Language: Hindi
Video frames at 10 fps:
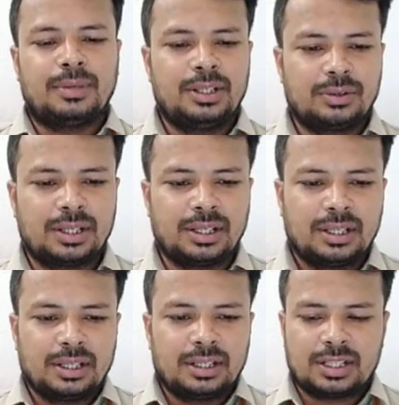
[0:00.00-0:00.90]
महीनों की
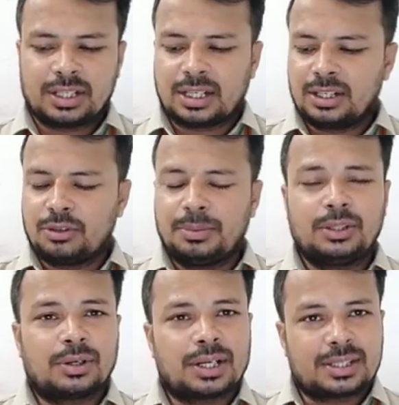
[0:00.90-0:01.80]
जानकारी को भी
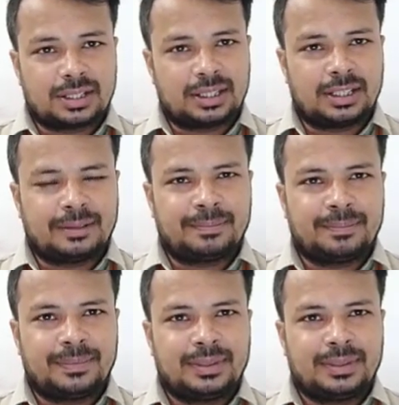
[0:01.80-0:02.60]
दोहरा सकते हैं